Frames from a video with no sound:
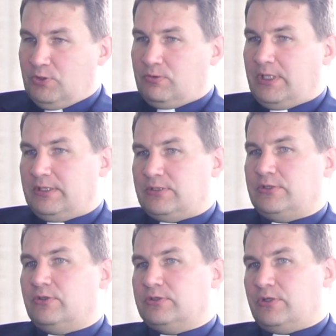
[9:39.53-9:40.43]
I tutaj też
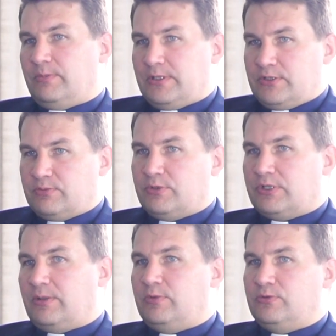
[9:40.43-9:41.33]
zgromadziliśmy
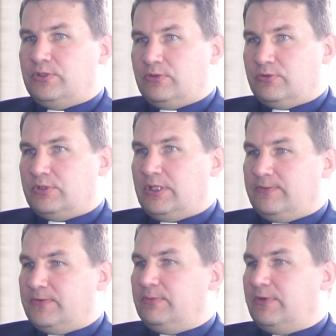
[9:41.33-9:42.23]
sztab ludzi, którzy nam
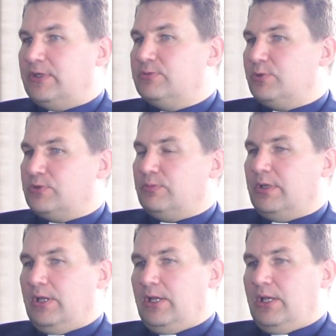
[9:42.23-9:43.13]
w tym w jakiś sposób
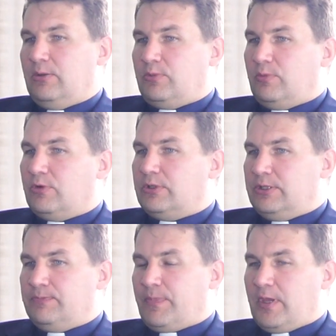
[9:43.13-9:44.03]
mhm.
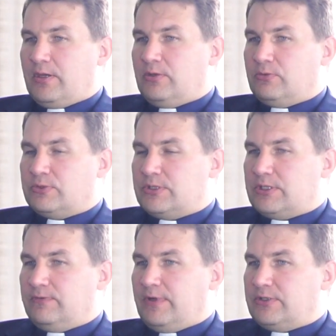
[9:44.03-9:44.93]
pomogli e,
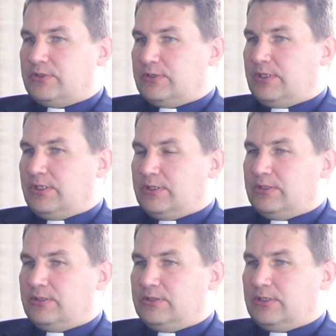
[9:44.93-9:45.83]
uzyskiwać
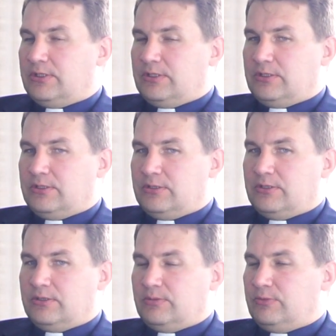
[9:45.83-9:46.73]
te, te
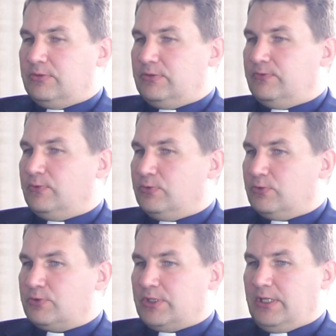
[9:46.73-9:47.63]
e, e,
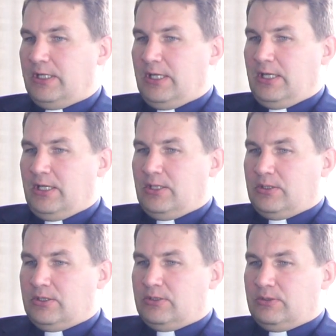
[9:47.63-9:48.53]
fundusze.
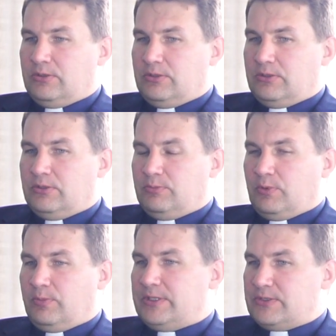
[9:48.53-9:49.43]

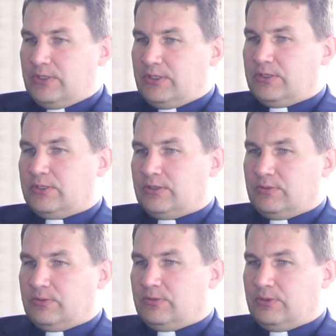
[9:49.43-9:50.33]
Bo bez nich,
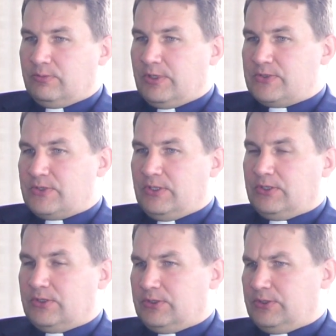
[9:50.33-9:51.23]
bez nich